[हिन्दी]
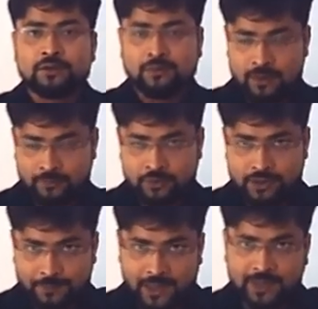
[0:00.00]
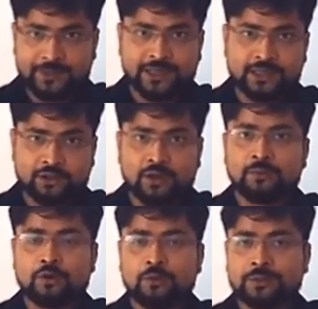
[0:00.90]
हम लोग जब पाठ पढ़ेंगे तो
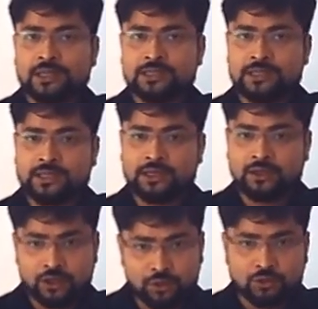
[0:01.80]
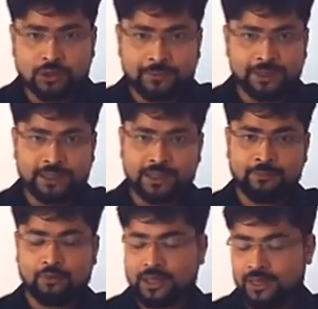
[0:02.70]
हम लोग को पता चलेगा कि क्यों कवि ने यह
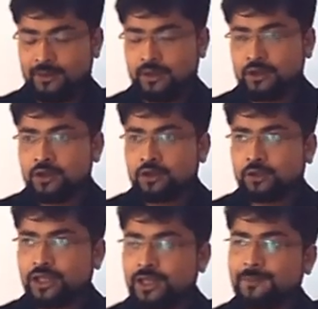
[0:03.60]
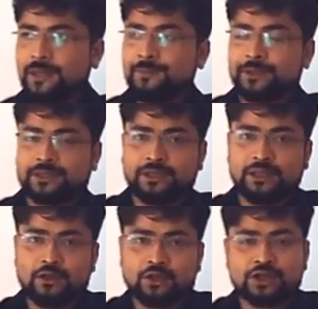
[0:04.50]
बोला है दिलीप की पत्नी
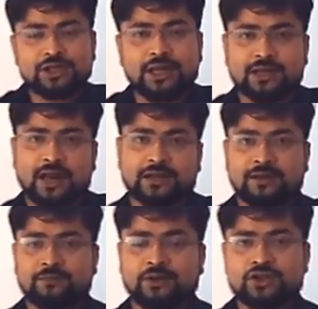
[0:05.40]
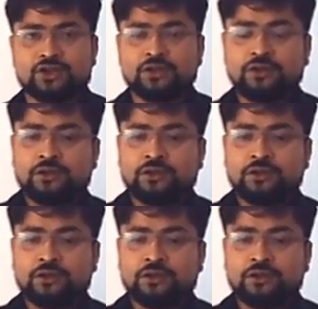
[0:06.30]
किसी एक कारणवश